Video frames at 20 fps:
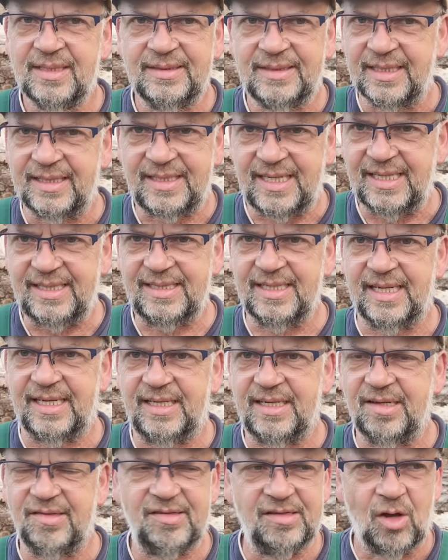Das geht nicht.
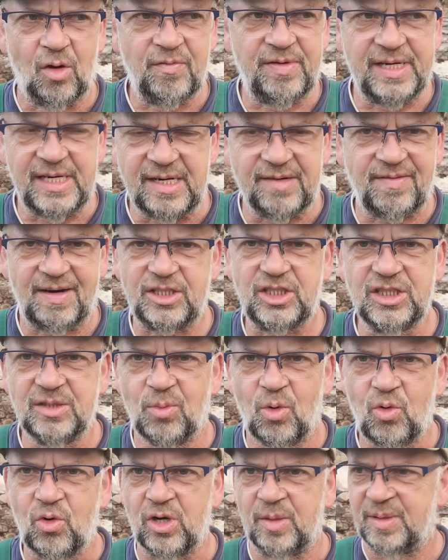Ist genau wie eine gewaschene
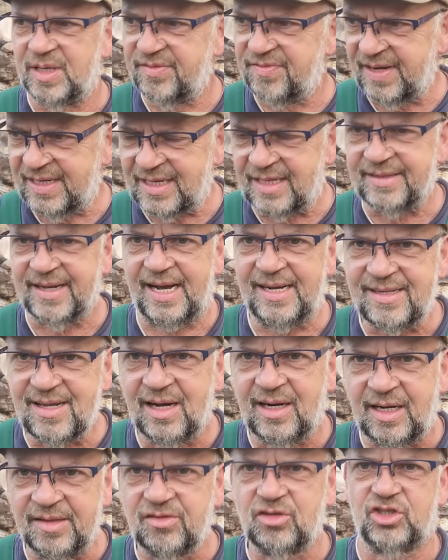Mohrrübe. Die fängt nach drei
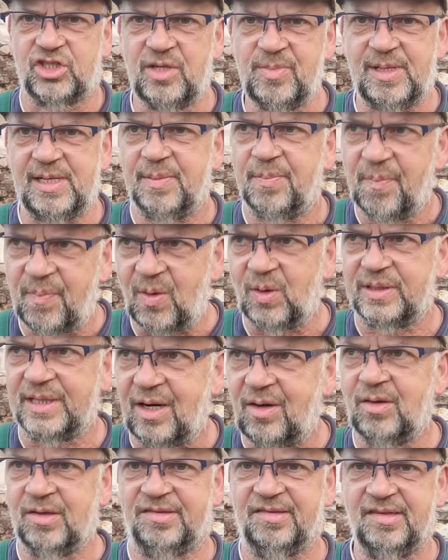Tagen an zu schimmeln. Punkt
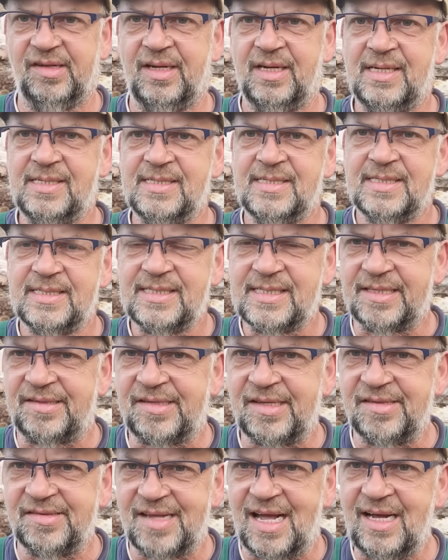aus. Das
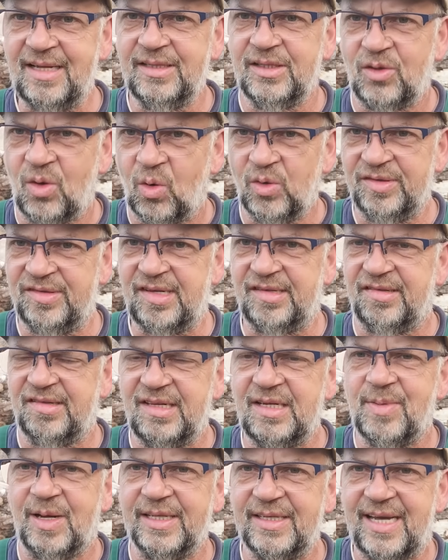sind Sachen, Grundsätze,
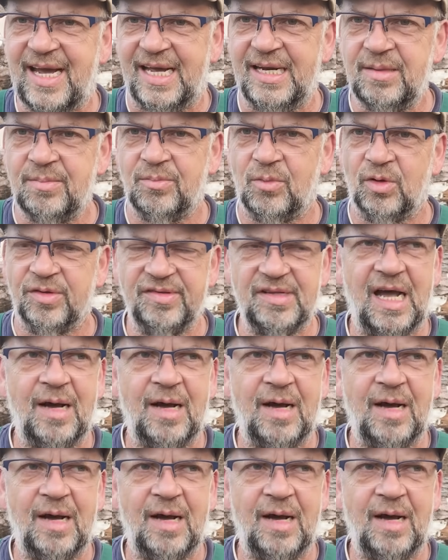die man kennen muss.